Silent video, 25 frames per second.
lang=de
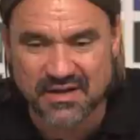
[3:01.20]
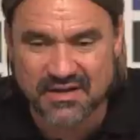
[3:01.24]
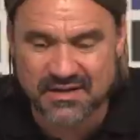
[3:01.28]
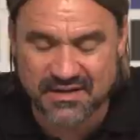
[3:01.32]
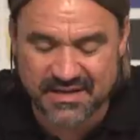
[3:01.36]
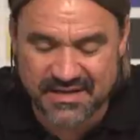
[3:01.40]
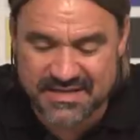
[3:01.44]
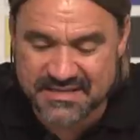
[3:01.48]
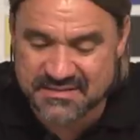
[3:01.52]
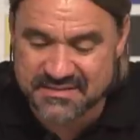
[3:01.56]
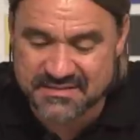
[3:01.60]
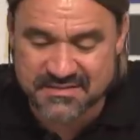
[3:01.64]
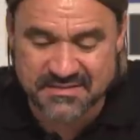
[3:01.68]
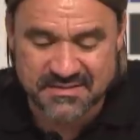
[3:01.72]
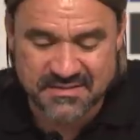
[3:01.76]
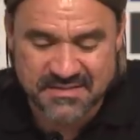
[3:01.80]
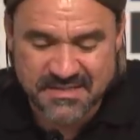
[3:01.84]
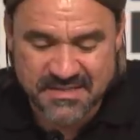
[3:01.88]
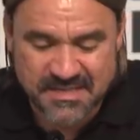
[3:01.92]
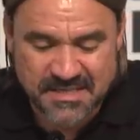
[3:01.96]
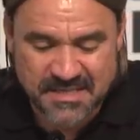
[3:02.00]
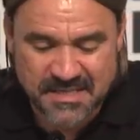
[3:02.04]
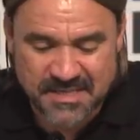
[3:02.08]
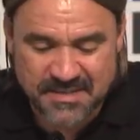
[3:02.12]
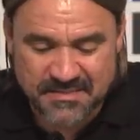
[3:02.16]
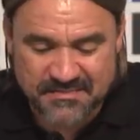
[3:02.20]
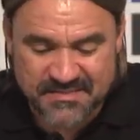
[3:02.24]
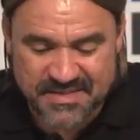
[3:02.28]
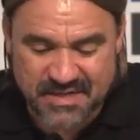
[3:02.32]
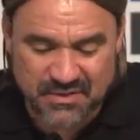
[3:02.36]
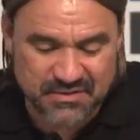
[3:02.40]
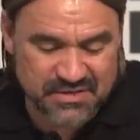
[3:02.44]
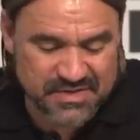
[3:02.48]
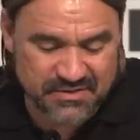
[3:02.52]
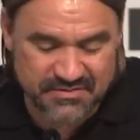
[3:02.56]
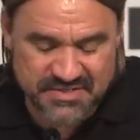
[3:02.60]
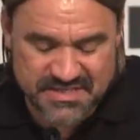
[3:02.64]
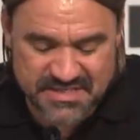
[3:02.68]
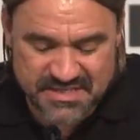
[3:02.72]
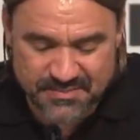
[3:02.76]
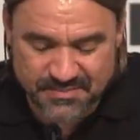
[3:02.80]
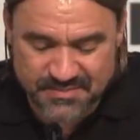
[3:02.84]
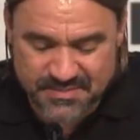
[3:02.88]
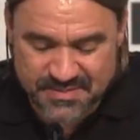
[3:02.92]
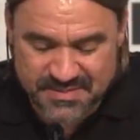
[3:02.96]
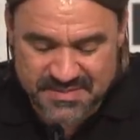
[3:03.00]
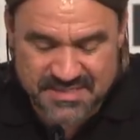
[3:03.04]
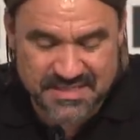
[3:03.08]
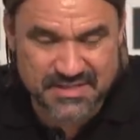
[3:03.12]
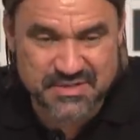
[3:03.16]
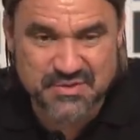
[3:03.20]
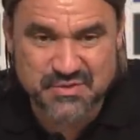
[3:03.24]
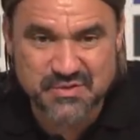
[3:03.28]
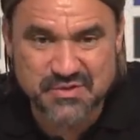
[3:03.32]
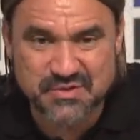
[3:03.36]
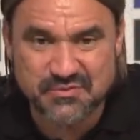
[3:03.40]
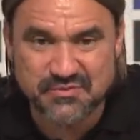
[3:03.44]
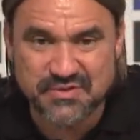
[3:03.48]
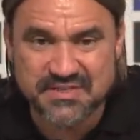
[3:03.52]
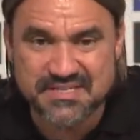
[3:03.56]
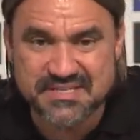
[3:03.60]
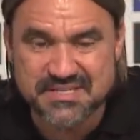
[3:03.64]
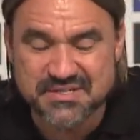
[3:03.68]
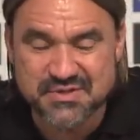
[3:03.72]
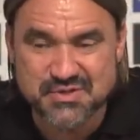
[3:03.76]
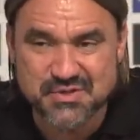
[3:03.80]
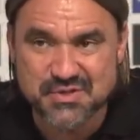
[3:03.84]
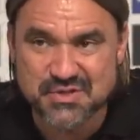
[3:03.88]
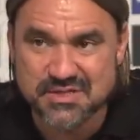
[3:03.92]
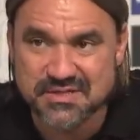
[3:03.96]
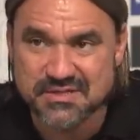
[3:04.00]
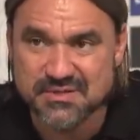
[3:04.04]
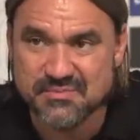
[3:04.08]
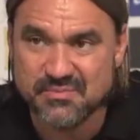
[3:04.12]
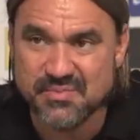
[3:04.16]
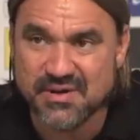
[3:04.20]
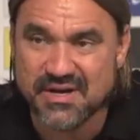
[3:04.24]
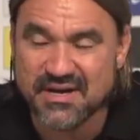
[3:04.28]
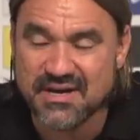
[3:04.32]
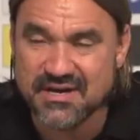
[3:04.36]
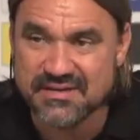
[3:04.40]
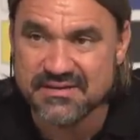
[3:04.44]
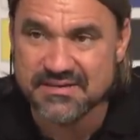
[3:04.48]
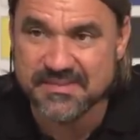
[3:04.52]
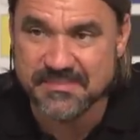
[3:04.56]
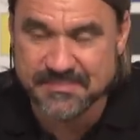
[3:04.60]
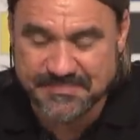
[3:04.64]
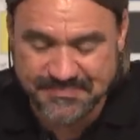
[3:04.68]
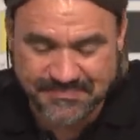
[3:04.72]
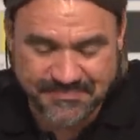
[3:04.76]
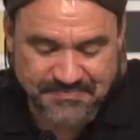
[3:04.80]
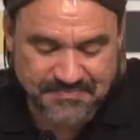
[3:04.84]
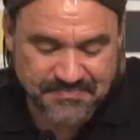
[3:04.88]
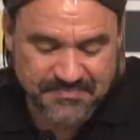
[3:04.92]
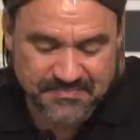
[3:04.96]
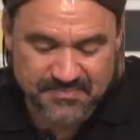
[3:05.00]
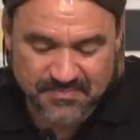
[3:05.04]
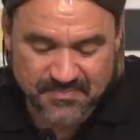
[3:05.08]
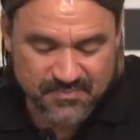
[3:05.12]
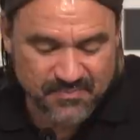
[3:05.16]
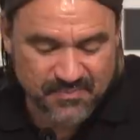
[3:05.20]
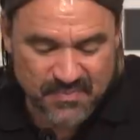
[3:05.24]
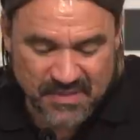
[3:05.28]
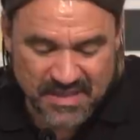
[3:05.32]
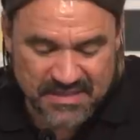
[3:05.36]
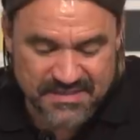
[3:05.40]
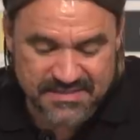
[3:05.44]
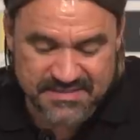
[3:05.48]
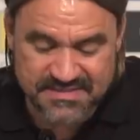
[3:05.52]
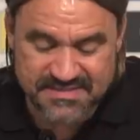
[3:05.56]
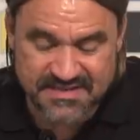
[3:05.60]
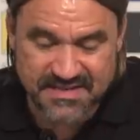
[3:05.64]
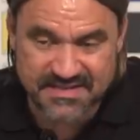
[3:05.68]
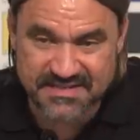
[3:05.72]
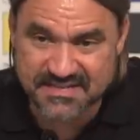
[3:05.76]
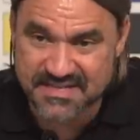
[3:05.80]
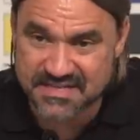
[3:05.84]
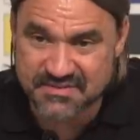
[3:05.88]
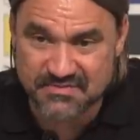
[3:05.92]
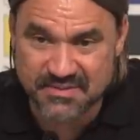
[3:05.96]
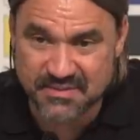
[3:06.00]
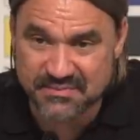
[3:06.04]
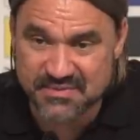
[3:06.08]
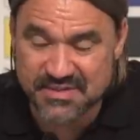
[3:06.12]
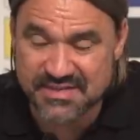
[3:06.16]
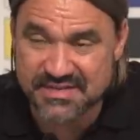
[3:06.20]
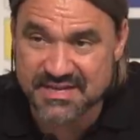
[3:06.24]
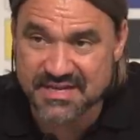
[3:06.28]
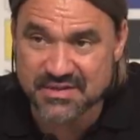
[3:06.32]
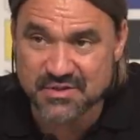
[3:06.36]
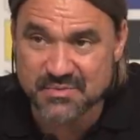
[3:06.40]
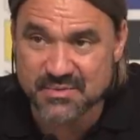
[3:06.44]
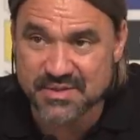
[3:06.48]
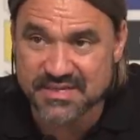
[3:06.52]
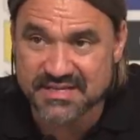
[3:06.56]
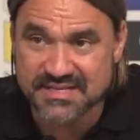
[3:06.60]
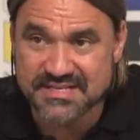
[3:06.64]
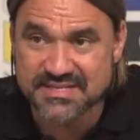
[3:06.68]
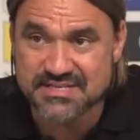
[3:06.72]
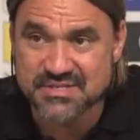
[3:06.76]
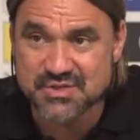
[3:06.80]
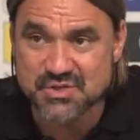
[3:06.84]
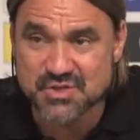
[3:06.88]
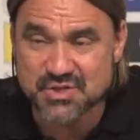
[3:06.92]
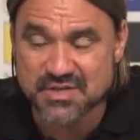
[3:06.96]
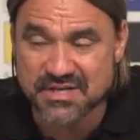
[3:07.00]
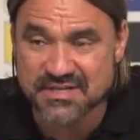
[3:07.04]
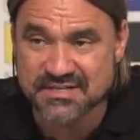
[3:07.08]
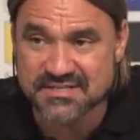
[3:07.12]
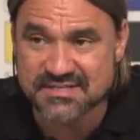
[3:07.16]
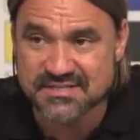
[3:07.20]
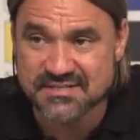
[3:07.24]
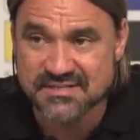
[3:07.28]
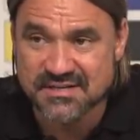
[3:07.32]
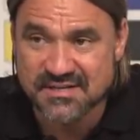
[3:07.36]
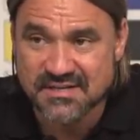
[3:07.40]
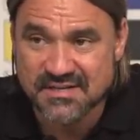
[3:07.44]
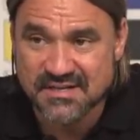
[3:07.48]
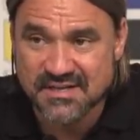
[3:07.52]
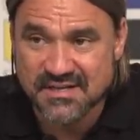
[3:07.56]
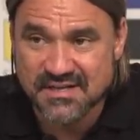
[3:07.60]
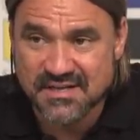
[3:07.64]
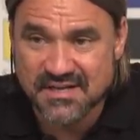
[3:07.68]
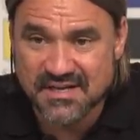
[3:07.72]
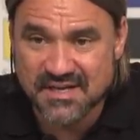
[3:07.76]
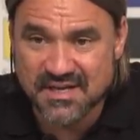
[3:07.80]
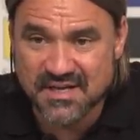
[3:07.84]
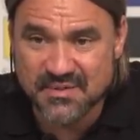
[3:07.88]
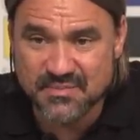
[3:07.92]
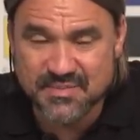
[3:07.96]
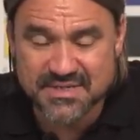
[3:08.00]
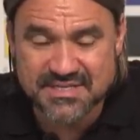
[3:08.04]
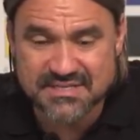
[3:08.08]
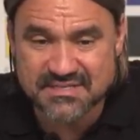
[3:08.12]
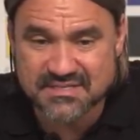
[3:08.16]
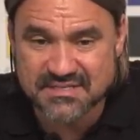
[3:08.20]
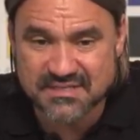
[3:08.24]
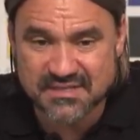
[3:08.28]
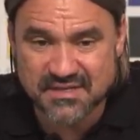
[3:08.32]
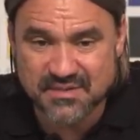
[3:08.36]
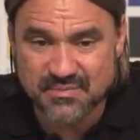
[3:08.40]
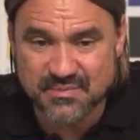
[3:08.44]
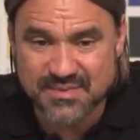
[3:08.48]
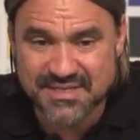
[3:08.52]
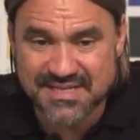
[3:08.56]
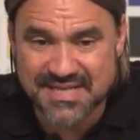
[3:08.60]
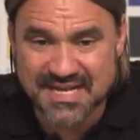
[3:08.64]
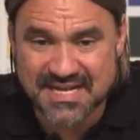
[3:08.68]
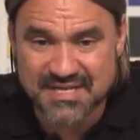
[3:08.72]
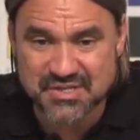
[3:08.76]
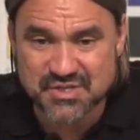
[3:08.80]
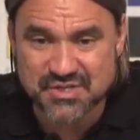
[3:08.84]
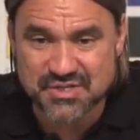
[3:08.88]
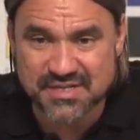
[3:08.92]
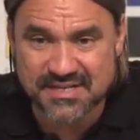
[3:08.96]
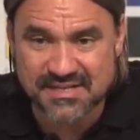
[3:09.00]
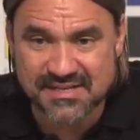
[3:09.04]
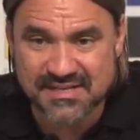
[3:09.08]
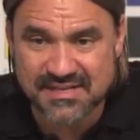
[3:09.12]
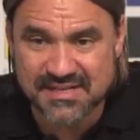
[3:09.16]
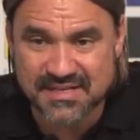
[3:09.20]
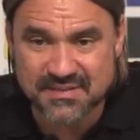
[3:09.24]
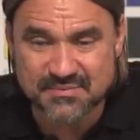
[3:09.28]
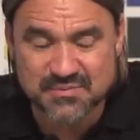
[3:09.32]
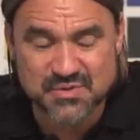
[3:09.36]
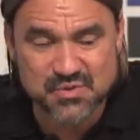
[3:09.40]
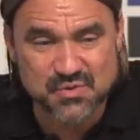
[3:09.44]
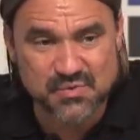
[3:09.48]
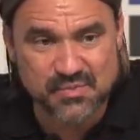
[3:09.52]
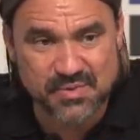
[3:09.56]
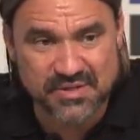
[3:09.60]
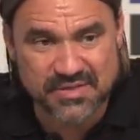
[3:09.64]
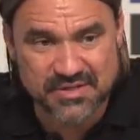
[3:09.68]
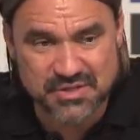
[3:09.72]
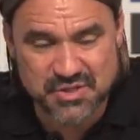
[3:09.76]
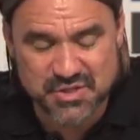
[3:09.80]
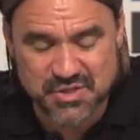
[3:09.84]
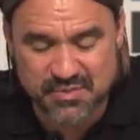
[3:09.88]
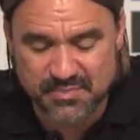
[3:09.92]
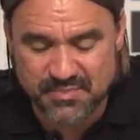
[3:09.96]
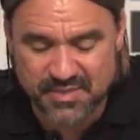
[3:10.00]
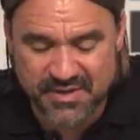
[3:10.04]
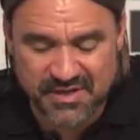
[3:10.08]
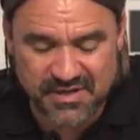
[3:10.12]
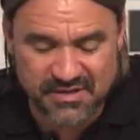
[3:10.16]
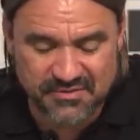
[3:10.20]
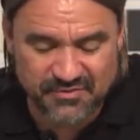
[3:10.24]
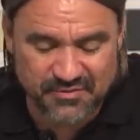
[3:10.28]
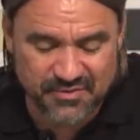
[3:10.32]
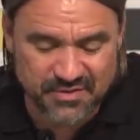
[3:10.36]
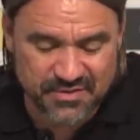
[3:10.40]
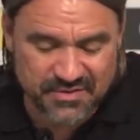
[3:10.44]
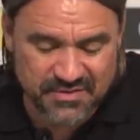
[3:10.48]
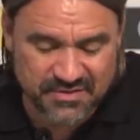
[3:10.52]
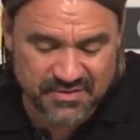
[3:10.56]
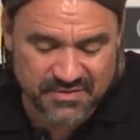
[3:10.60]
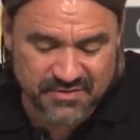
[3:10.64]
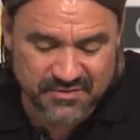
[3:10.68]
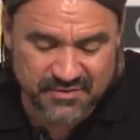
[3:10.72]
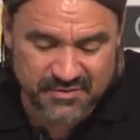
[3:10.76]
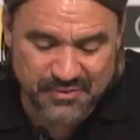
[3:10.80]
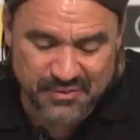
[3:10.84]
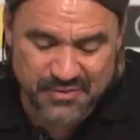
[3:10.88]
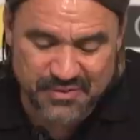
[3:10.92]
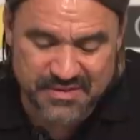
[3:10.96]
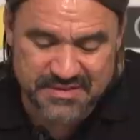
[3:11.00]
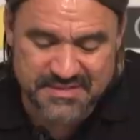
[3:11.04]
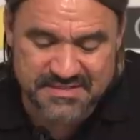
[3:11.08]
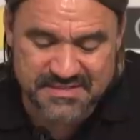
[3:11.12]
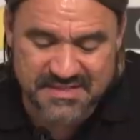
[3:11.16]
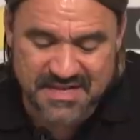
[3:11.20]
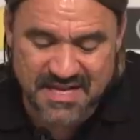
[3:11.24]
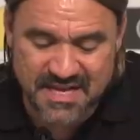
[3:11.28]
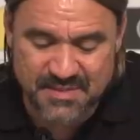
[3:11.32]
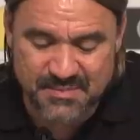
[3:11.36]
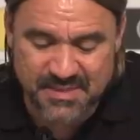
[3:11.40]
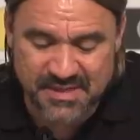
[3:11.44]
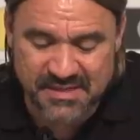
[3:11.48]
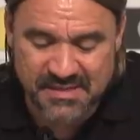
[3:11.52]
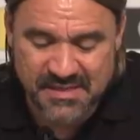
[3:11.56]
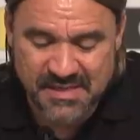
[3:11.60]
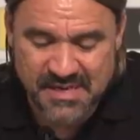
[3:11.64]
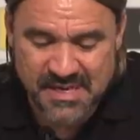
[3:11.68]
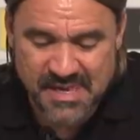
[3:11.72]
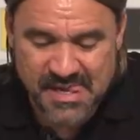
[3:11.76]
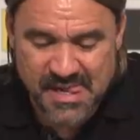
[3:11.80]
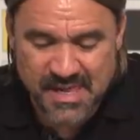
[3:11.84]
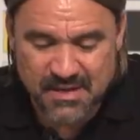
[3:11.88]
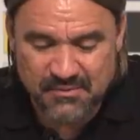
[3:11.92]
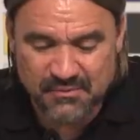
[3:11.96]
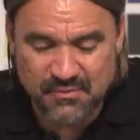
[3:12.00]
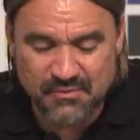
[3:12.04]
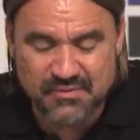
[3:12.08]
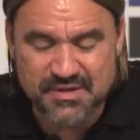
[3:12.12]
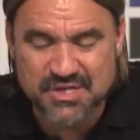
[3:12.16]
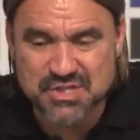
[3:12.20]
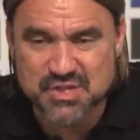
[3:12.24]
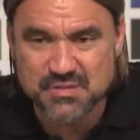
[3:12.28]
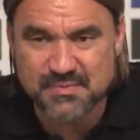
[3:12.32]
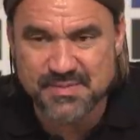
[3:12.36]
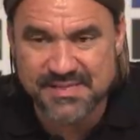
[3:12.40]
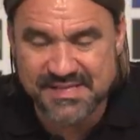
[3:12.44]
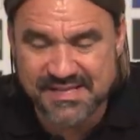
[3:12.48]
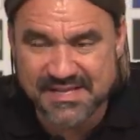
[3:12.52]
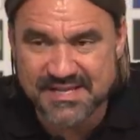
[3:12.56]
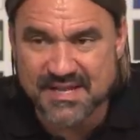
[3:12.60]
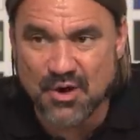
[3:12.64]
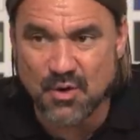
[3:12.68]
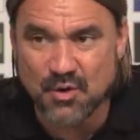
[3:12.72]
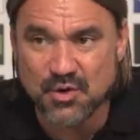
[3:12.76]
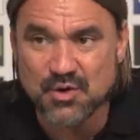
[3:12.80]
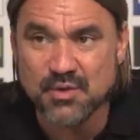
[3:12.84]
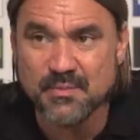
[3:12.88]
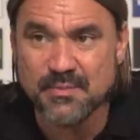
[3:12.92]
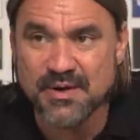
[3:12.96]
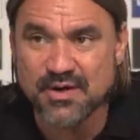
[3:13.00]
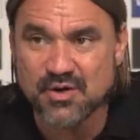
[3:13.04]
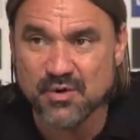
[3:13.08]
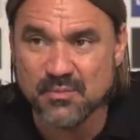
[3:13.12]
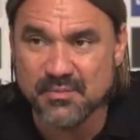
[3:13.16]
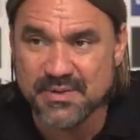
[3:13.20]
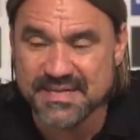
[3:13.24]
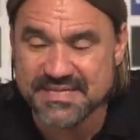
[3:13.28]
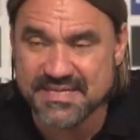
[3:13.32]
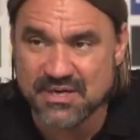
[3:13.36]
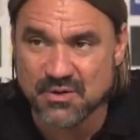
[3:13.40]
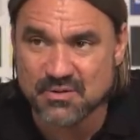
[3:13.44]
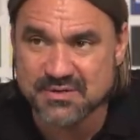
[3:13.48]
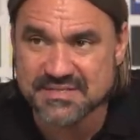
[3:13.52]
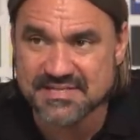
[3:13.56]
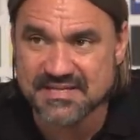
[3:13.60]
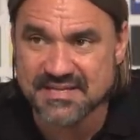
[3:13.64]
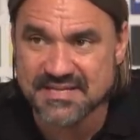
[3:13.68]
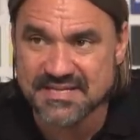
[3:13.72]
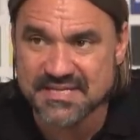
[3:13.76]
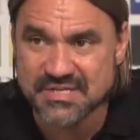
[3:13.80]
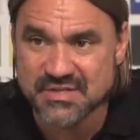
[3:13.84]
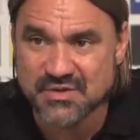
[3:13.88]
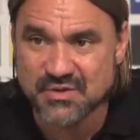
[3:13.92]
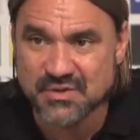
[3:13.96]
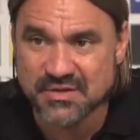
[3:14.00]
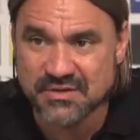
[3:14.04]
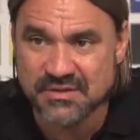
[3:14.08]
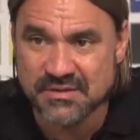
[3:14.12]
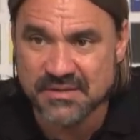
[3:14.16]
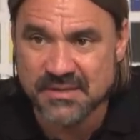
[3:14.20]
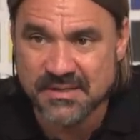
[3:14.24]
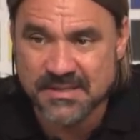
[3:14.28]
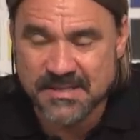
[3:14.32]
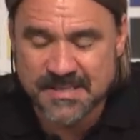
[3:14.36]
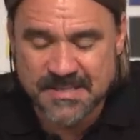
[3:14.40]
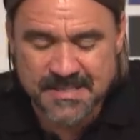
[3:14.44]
rennt. Ja, und Kevin Tapp, da natürlich eine fantastische Parade gezeigt hat. Wir haben danach nochmal eine Riesenchance äh, mit, äh, mit Lars Stindl nach dem super Chipball von, von Chris Kramer, wo wir das Spiel dann auch nochmal komplett ausgleichen können.